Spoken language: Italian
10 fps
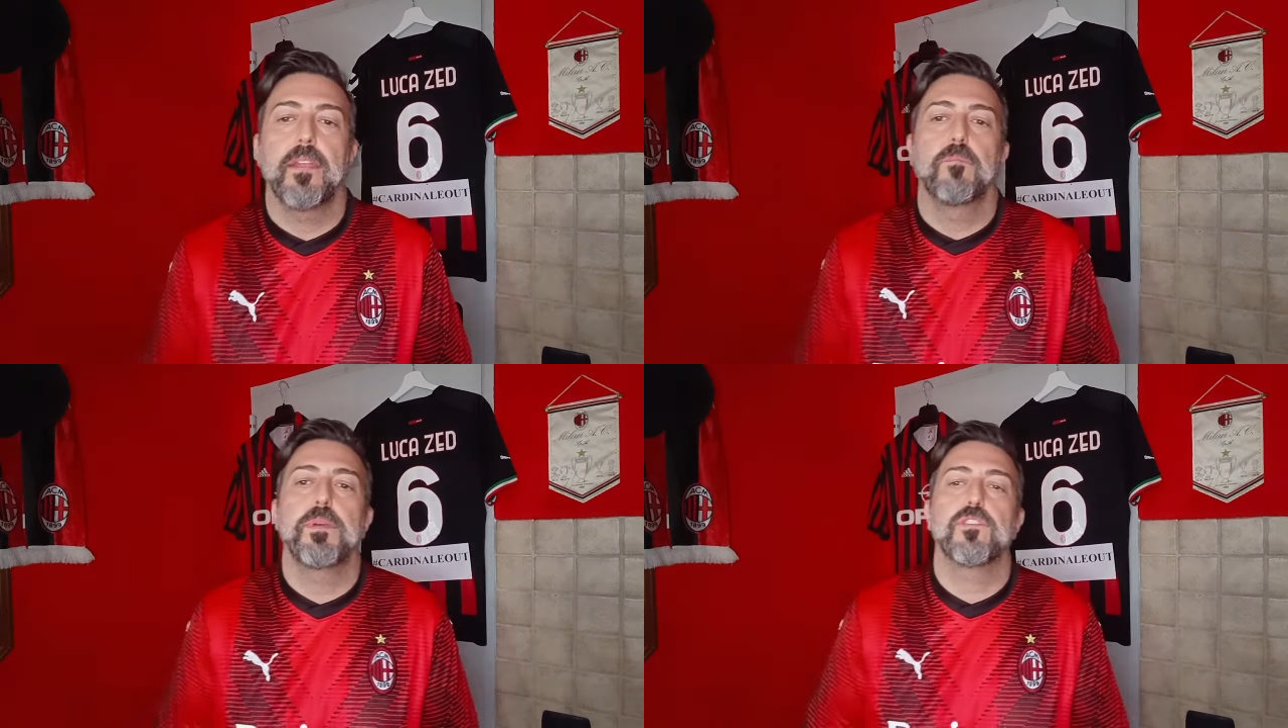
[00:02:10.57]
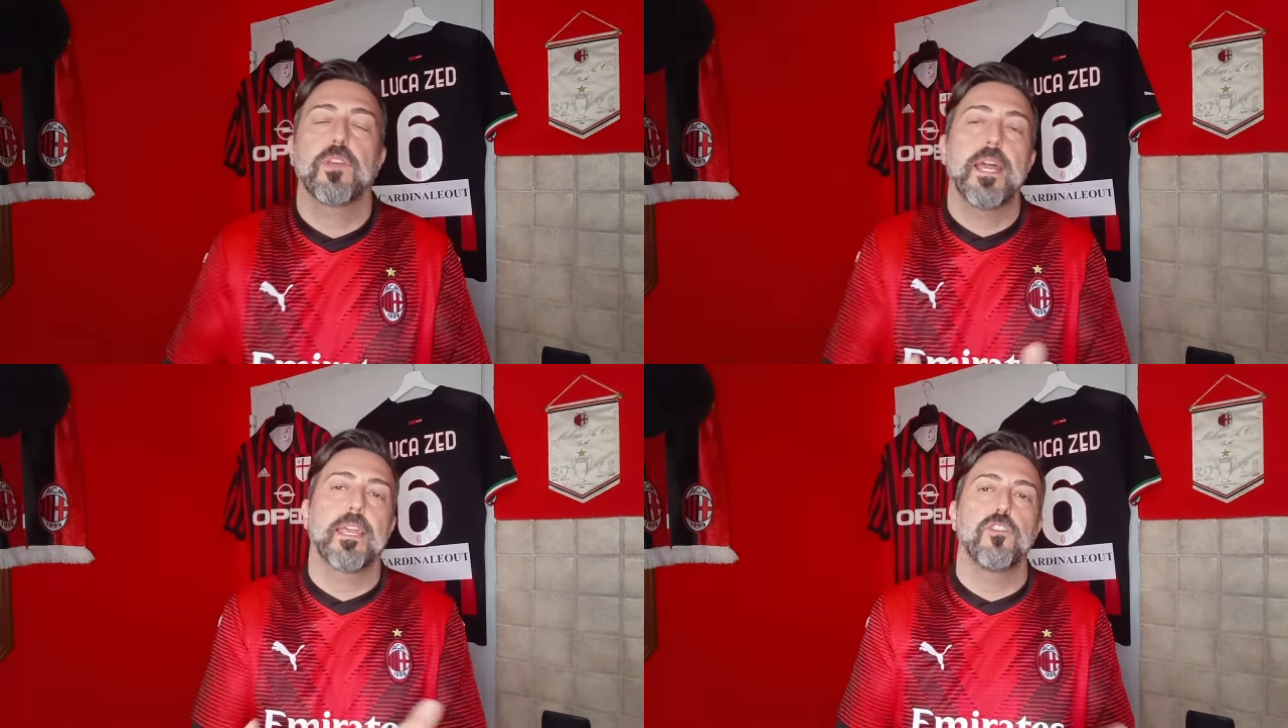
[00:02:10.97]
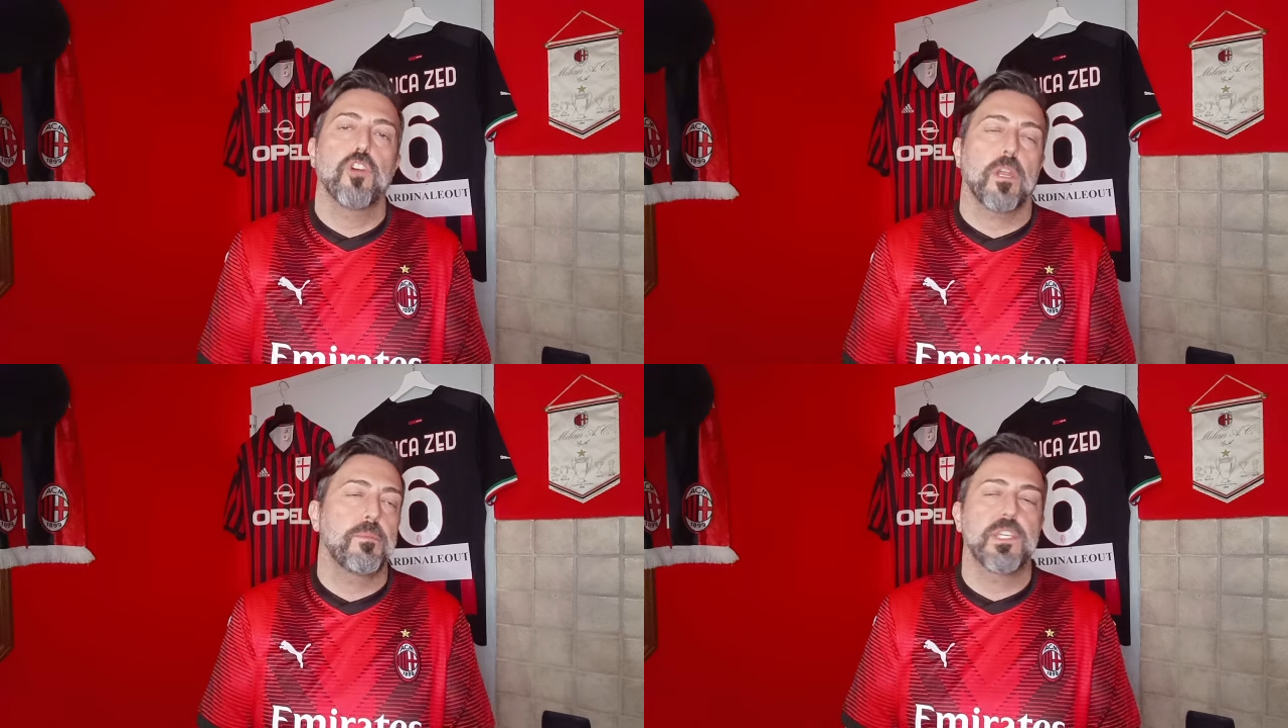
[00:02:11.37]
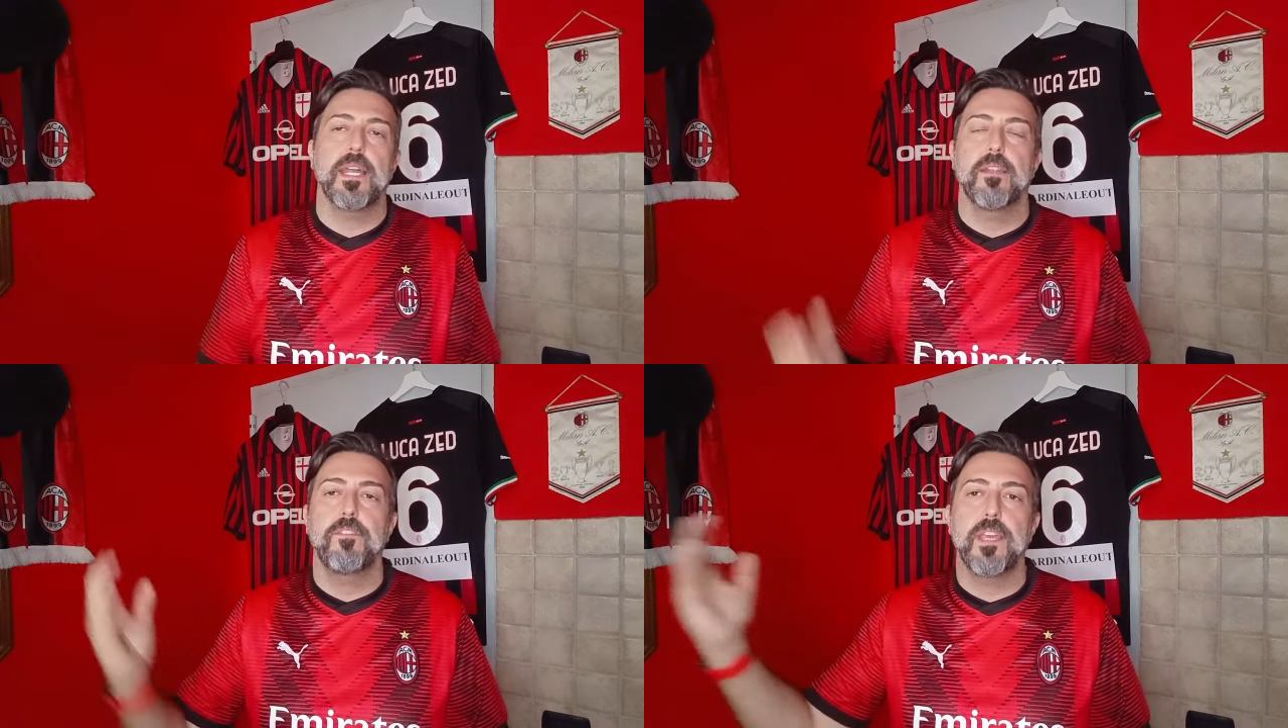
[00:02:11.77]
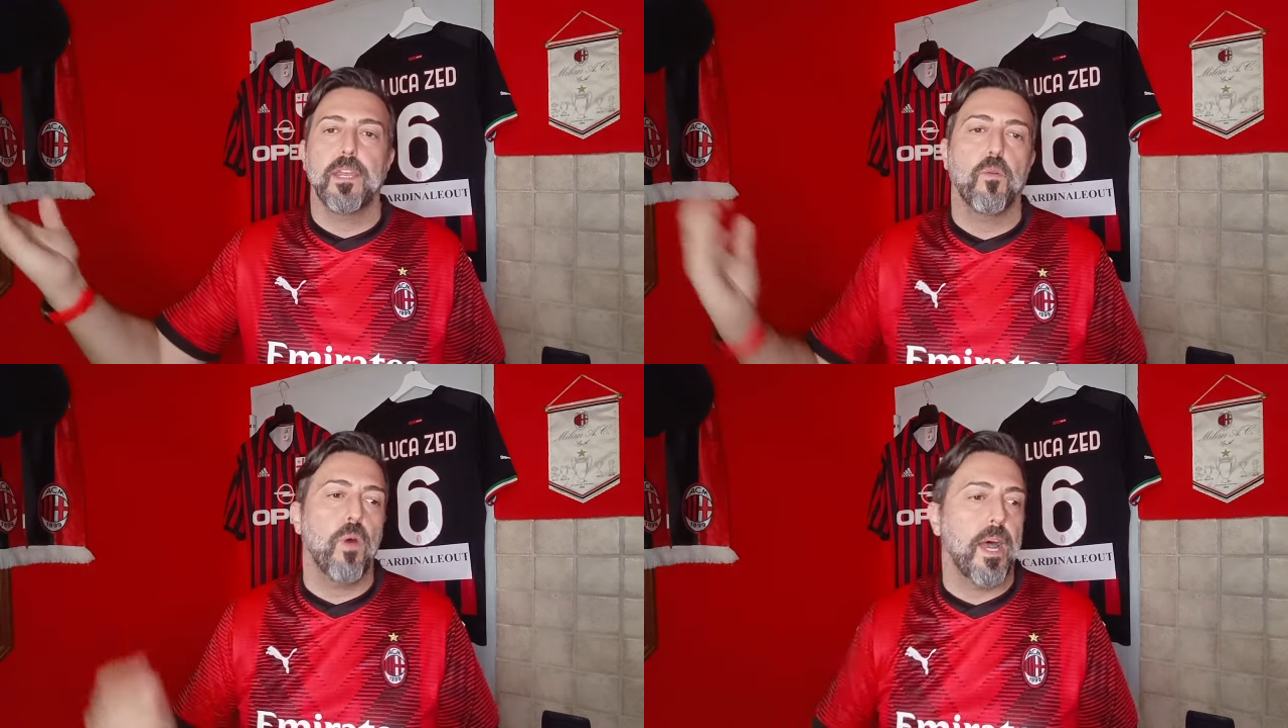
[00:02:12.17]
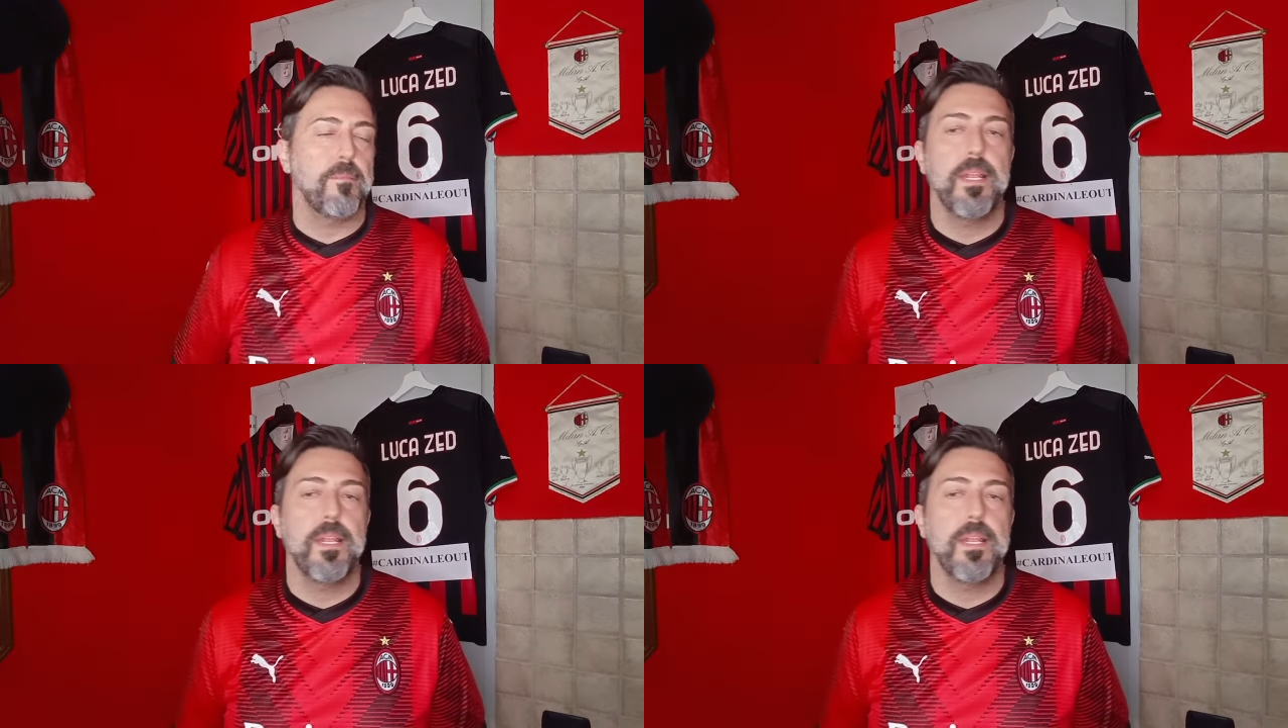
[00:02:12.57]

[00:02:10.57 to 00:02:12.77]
non penso che anche Jorab Chan viene qua a